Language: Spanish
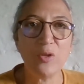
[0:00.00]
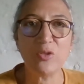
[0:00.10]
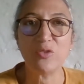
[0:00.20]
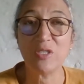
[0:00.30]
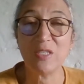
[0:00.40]

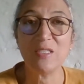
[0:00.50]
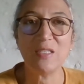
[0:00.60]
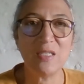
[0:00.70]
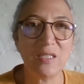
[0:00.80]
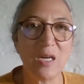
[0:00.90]
entonces
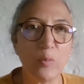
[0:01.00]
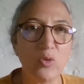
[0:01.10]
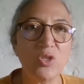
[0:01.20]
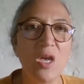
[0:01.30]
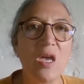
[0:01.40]

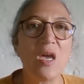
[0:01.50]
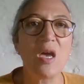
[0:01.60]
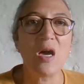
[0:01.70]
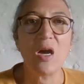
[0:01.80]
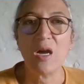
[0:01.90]
necesitamos
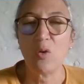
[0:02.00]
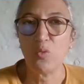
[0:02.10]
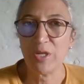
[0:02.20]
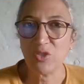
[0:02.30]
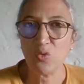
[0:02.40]
a
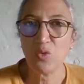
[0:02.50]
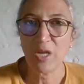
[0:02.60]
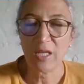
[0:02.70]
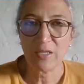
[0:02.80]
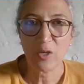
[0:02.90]
una
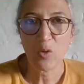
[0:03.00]
estudiante,